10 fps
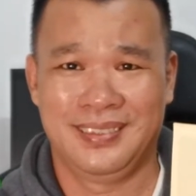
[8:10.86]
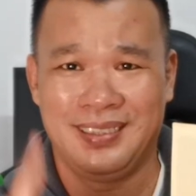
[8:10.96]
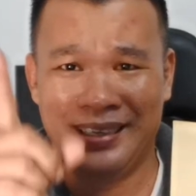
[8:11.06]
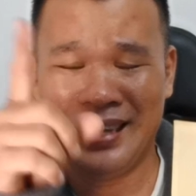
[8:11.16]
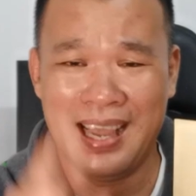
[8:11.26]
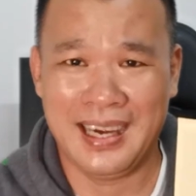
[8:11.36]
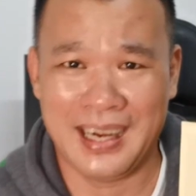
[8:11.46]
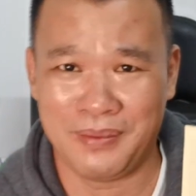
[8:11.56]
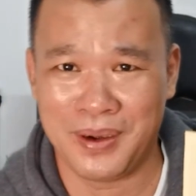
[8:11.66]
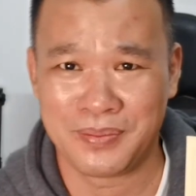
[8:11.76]
thứ hai
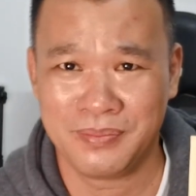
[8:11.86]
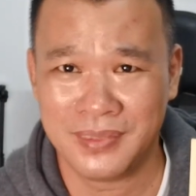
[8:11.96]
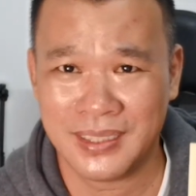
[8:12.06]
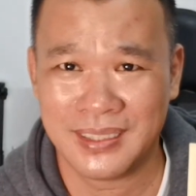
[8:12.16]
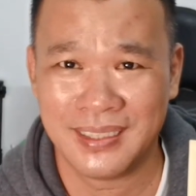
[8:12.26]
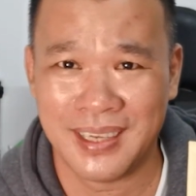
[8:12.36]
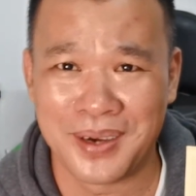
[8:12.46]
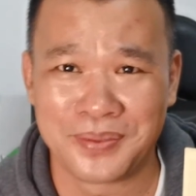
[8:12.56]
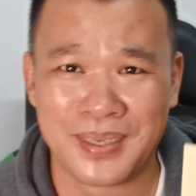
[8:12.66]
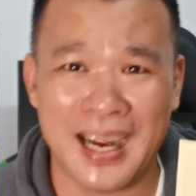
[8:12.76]
gặp ông
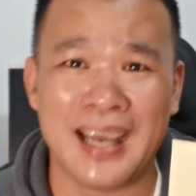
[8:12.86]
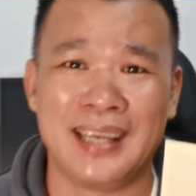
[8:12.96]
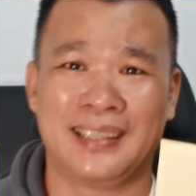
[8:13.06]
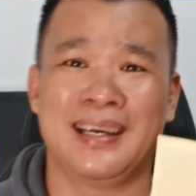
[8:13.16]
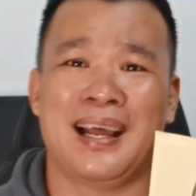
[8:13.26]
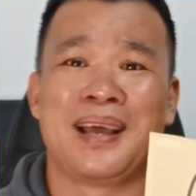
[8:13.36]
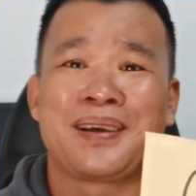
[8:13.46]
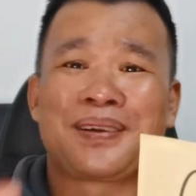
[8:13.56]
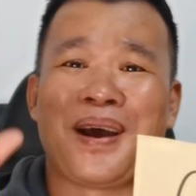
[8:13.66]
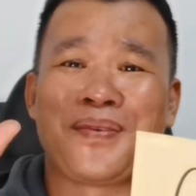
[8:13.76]
ông gay tức là
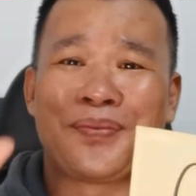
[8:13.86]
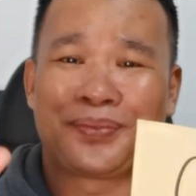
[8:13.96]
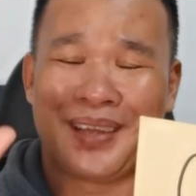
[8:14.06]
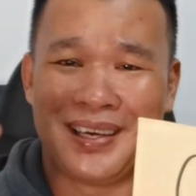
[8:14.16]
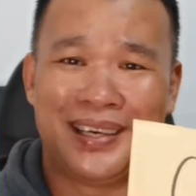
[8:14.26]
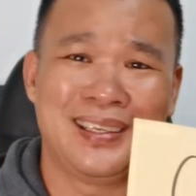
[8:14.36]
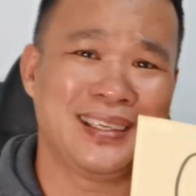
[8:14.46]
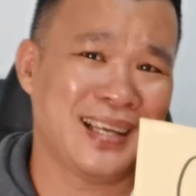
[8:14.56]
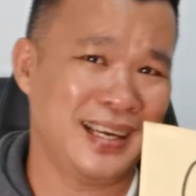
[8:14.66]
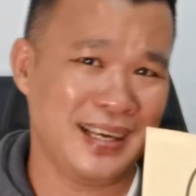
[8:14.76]
đồng tình luyến
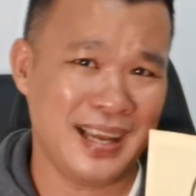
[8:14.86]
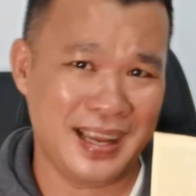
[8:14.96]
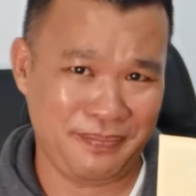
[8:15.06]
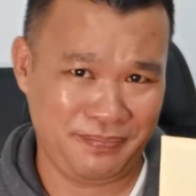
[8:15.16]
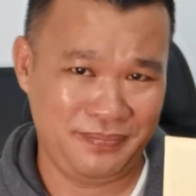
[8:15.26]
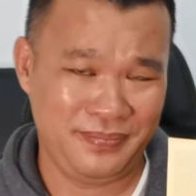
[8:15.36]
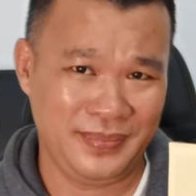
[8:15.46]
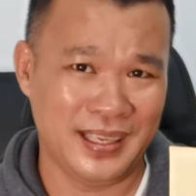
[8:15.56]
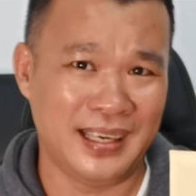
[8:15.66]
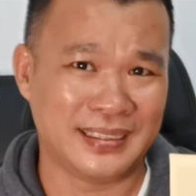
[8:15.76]
ái nam
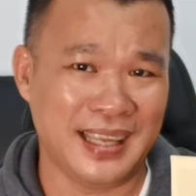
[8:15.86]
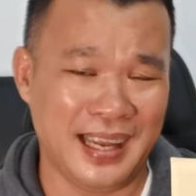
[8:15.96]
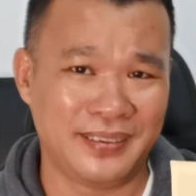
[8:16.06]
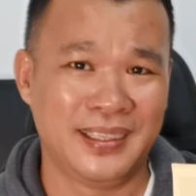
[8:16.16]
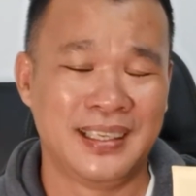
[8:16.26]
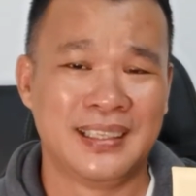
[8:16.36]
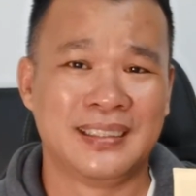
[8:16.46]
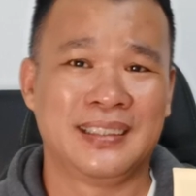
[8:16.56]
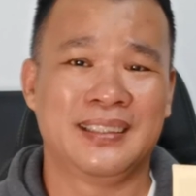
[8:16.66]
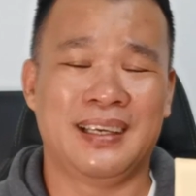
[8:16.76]
nghĩa là sao
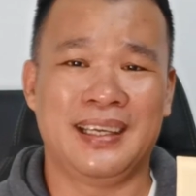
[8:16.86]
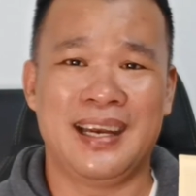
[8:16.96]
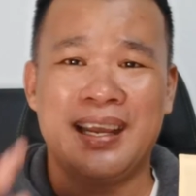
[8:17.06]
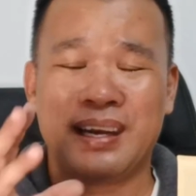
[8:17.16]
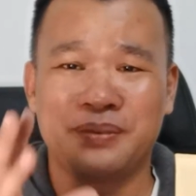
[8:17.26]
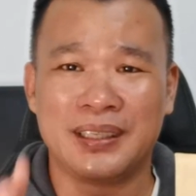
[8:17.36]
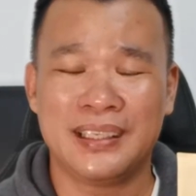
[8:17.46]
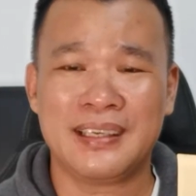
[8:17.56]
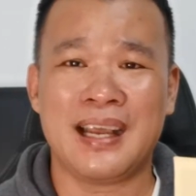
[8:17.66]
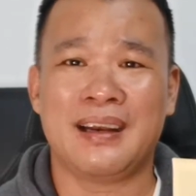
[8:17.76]
như vậy đồng tình luyến
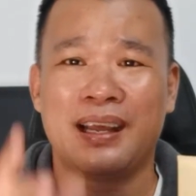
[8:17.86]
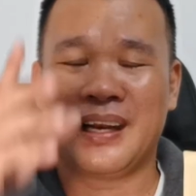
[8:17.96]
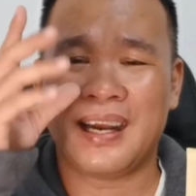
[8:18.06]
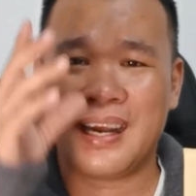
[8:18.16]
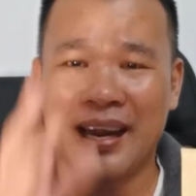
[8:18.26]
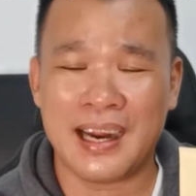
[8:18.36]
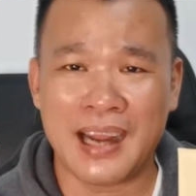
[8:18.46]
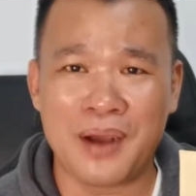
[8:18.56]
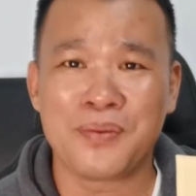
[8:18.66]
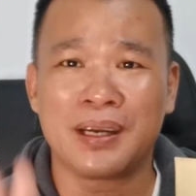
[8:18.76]
ái nam là đàn
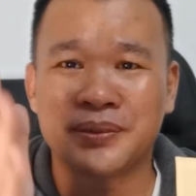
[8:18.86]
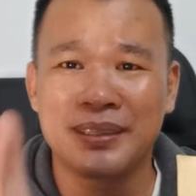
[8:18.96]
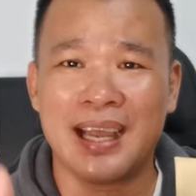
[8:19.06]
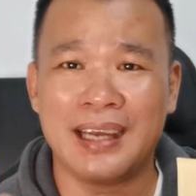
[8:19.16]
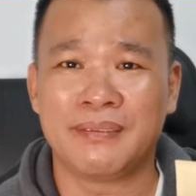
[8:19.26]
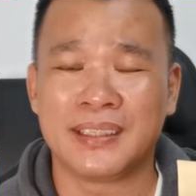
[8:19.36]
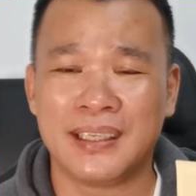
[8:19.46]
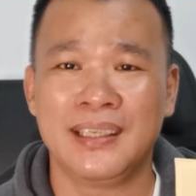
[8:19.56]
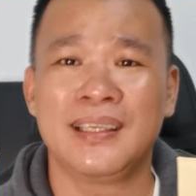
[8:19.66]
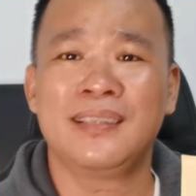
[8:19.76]
ông là con trai mà
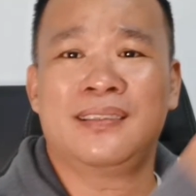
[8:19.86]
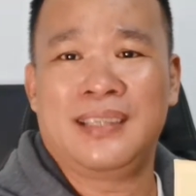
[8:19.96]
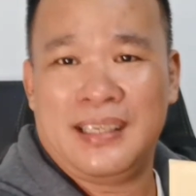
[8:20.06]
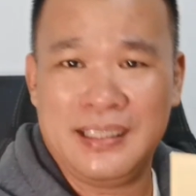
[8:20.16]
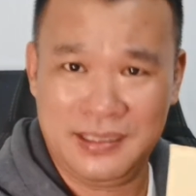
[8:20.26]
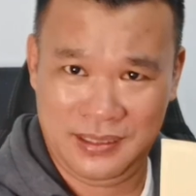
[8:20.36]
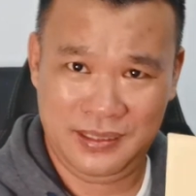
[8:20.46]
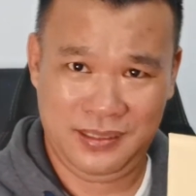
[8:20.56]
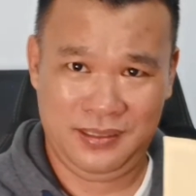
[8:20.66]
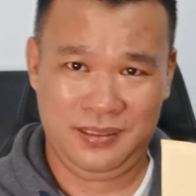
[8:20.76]
chỉ thích gì
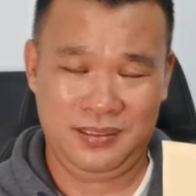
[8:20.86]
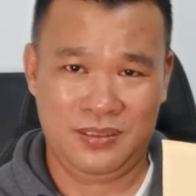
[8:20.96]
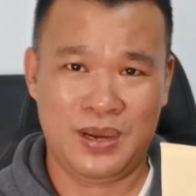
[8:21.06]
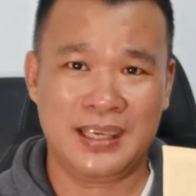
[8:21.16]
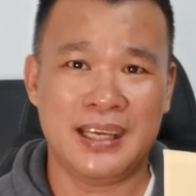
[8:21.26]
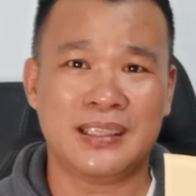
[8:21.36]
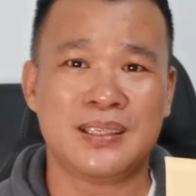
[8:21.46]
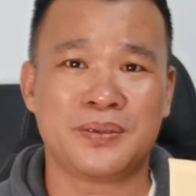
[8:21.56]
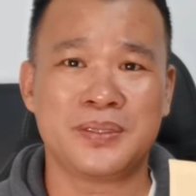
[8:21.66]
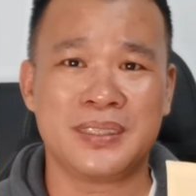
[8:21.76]
quan hệ tình
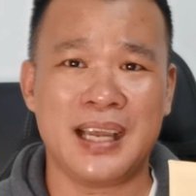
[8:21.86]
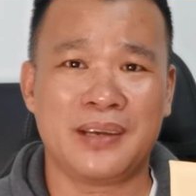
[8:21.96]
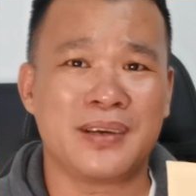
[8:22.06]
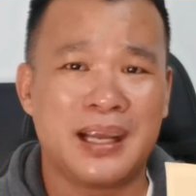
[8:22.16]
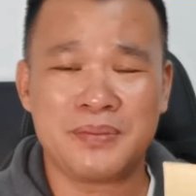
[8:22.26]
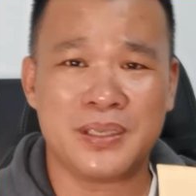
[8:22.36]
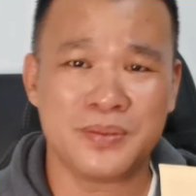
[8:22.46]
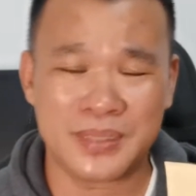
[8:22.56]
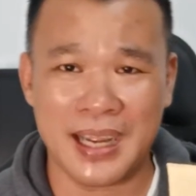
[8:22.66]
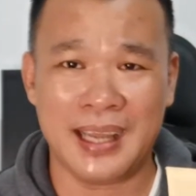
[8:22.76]
dục con trai có cảm xúc con
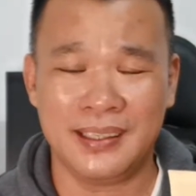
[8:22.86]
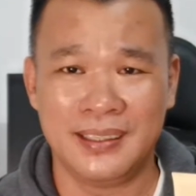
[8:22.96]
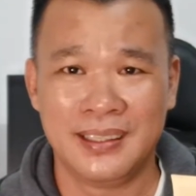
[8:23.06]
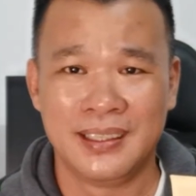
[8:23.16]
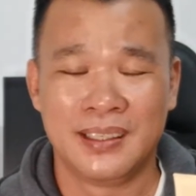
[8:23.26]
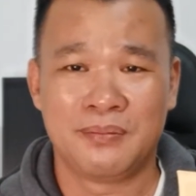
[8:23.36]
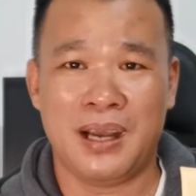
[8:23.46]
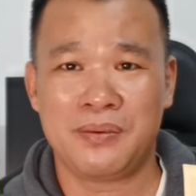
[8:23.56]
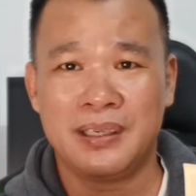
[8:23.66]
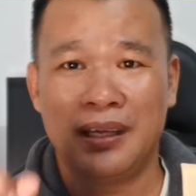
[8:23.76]
trai mà
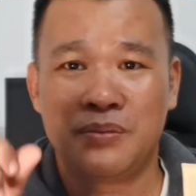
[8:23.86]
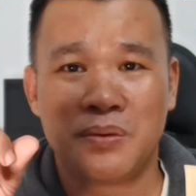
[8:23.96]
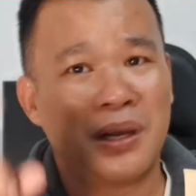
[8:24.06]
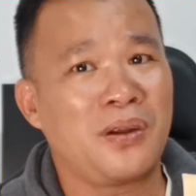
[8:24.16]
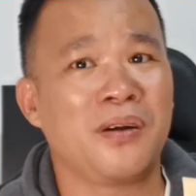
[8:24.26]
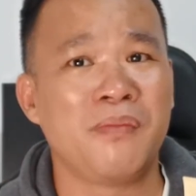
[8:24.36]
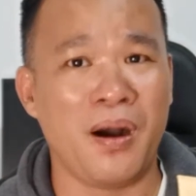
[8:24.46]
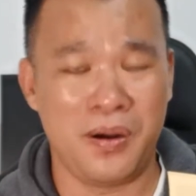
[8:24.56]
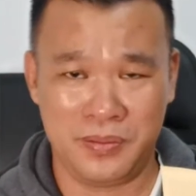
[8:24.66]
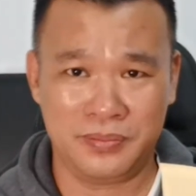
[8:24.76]
ông này ông cũng là con
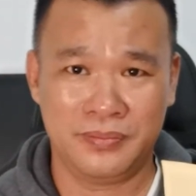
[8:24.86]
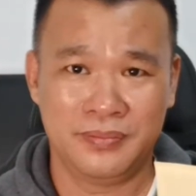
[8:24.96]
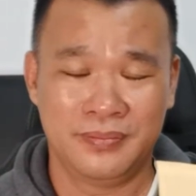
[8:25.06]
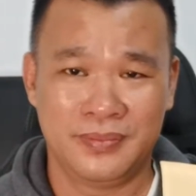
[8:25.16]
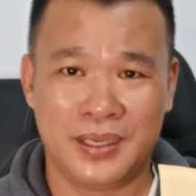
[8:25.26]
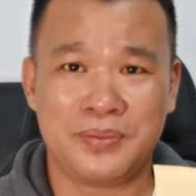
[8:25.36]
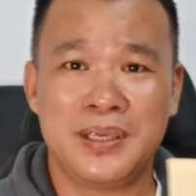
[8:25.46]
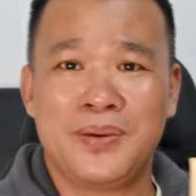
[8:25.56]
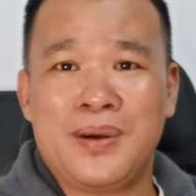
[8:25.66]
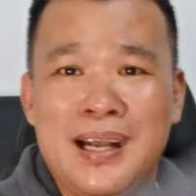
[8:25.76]
một cũng
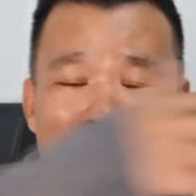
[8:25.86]
dưới quê